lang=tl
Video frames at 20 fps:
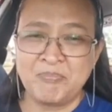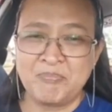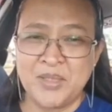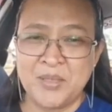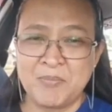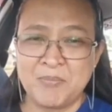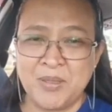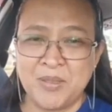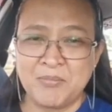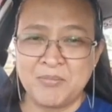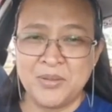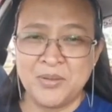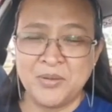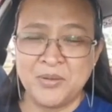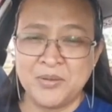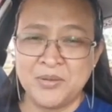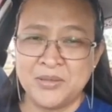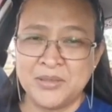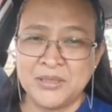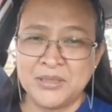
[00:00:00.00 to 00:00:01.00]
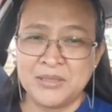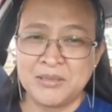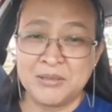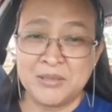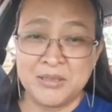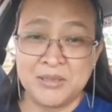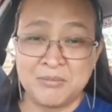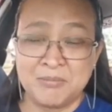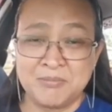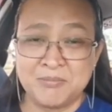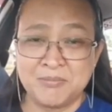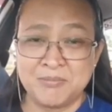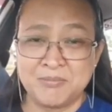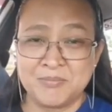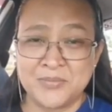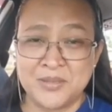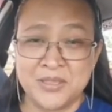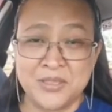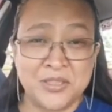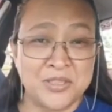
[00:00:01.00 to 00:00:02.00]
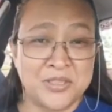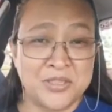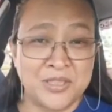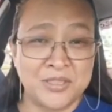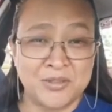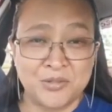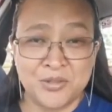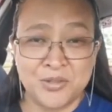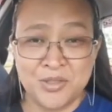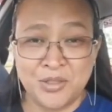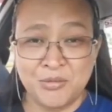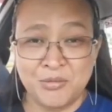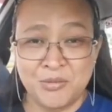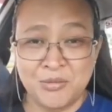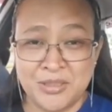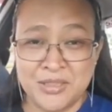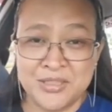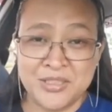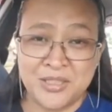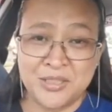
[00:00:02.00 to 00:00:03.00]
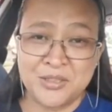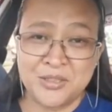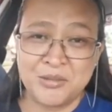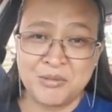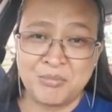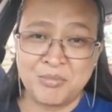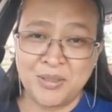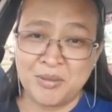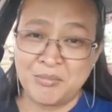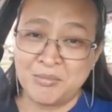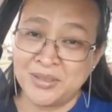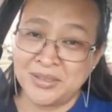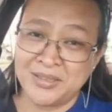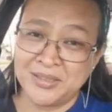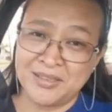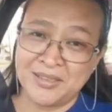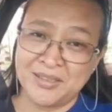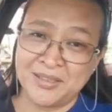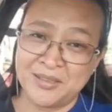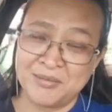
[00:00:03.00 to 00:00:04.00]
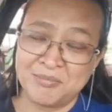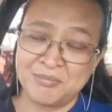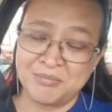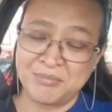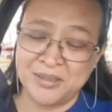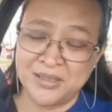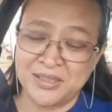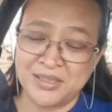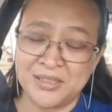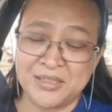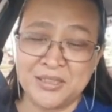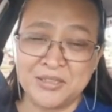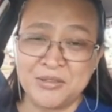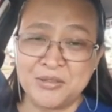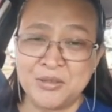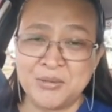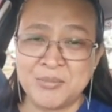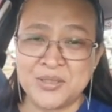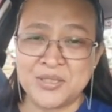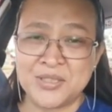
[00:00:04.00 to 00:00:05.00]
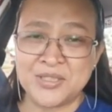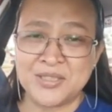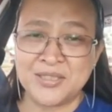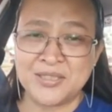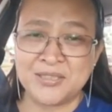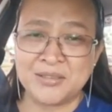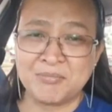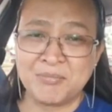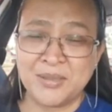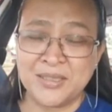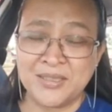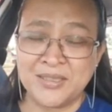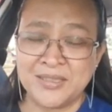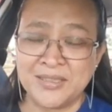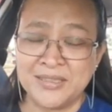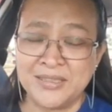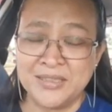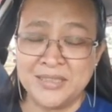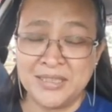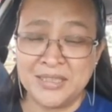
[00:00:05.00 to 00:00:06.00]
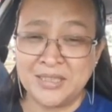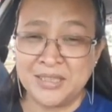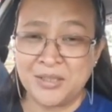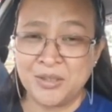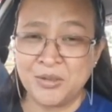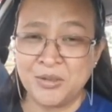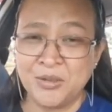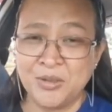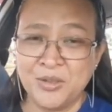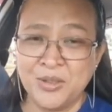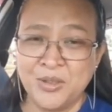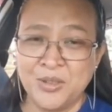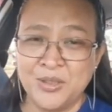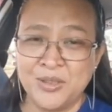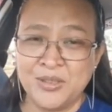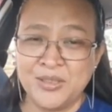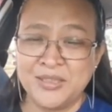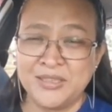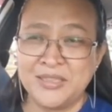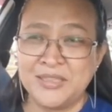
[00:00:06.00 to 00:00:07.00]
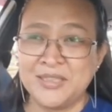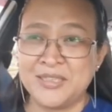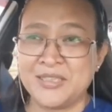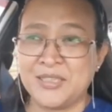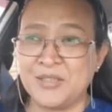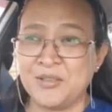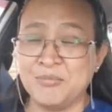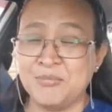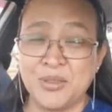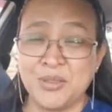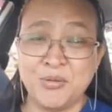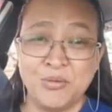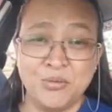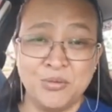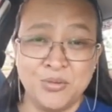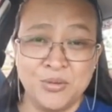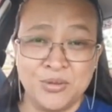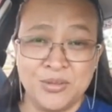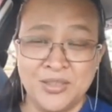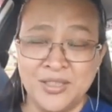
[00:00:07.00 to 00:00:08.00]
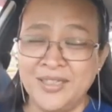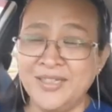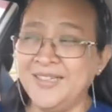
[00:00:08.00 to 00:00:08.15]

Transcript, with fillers: ni Pablo i isasend ko siya uli sa inyo para makita kayo, makita niyo naman siya at para hindi kayo hindi kayo mag-uul